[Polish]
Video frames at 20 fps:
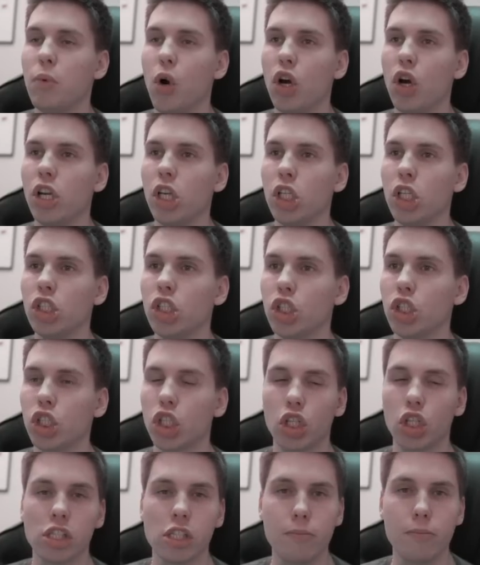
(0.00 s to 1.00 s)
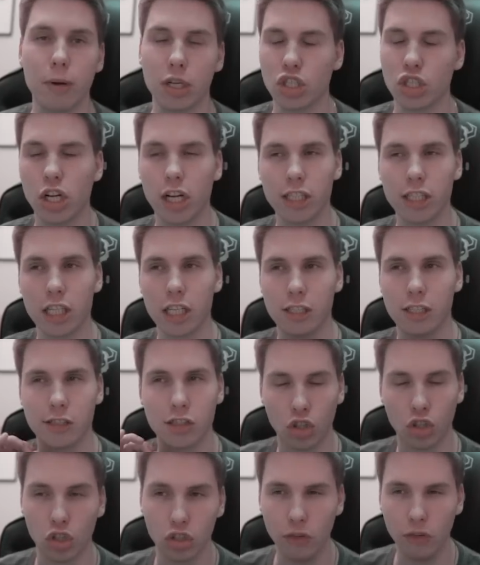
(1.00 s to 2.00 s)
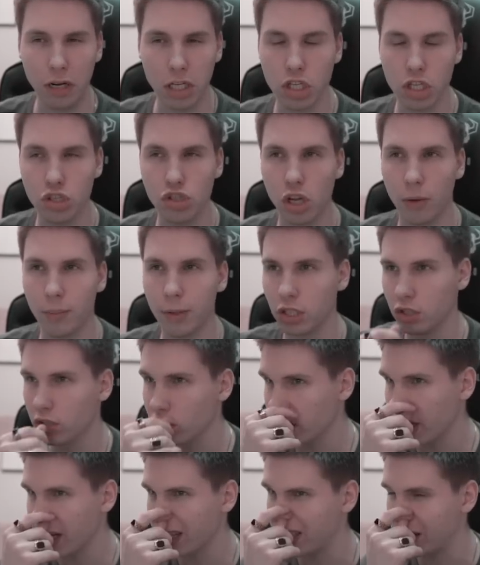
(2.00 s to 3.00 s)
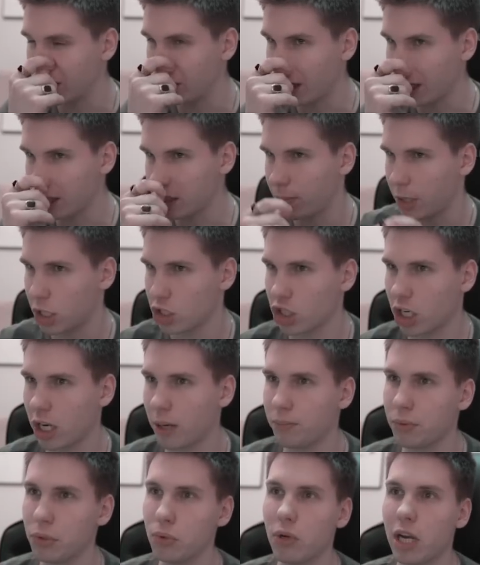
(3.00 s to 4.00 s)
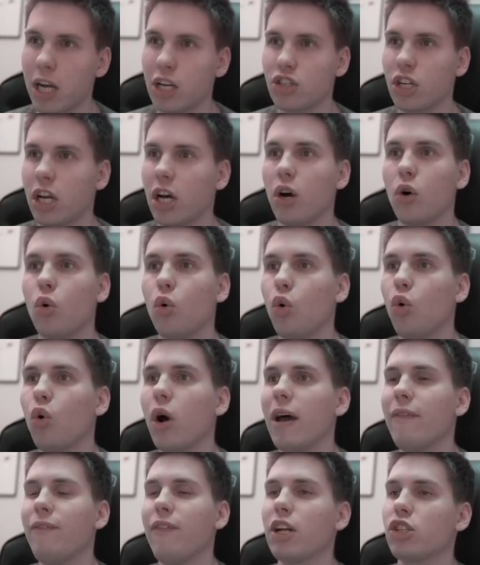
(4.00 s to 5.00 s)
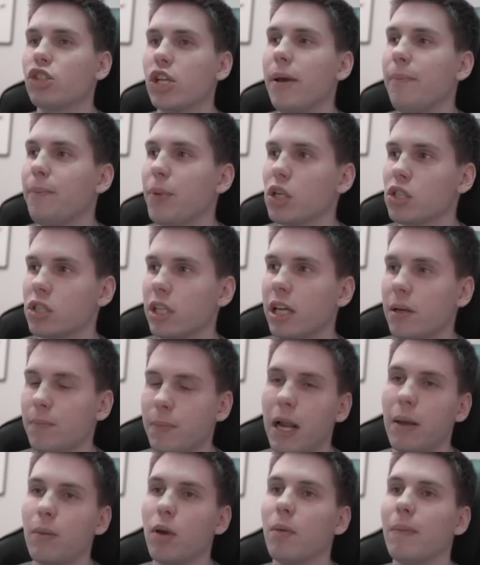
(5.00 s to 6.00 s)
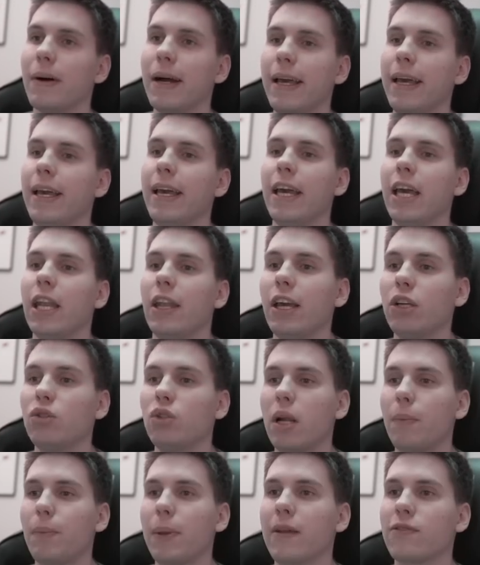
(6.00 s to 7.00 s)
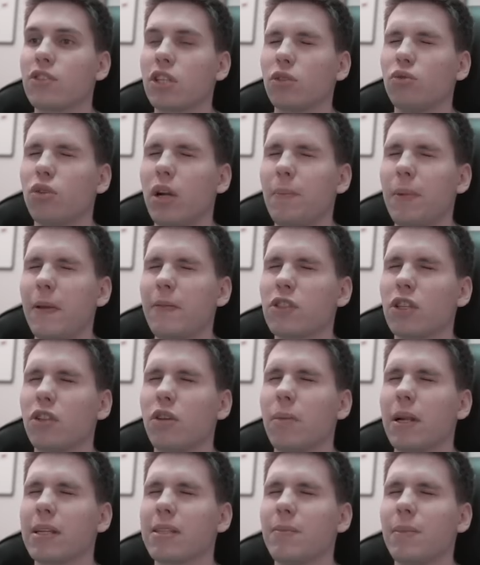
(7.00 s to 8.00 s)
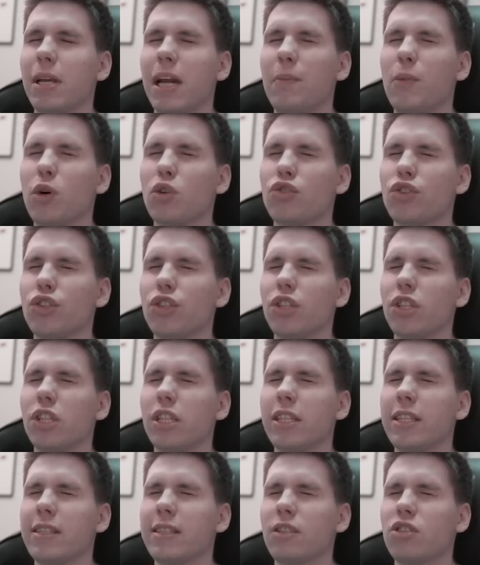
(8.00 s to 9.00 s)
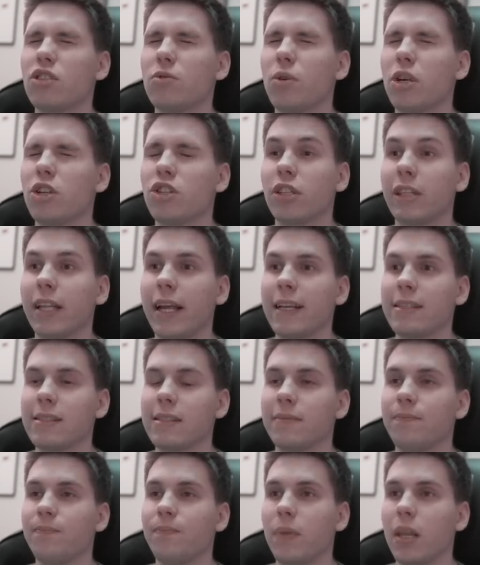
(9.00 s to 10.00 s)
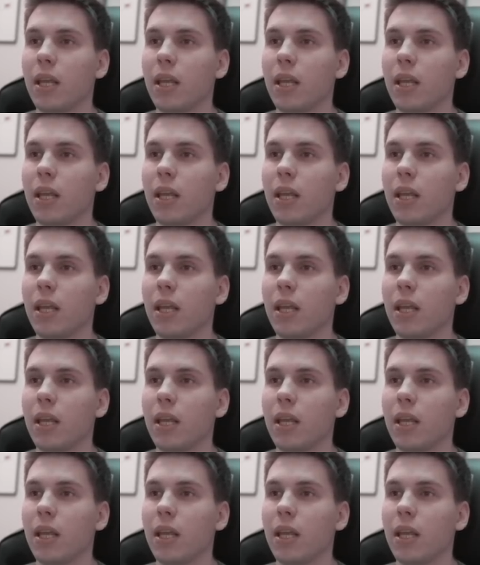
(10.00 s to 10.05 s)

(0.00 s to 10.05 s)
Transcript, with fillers: moi drodzy, paczka za 125 tysięcy oraz paczka piłkarza UEFA Champions League Premium. No i która pierwsza? Która pierwsza? Dobra, zamykam oczy i zatrzymuję się teraz.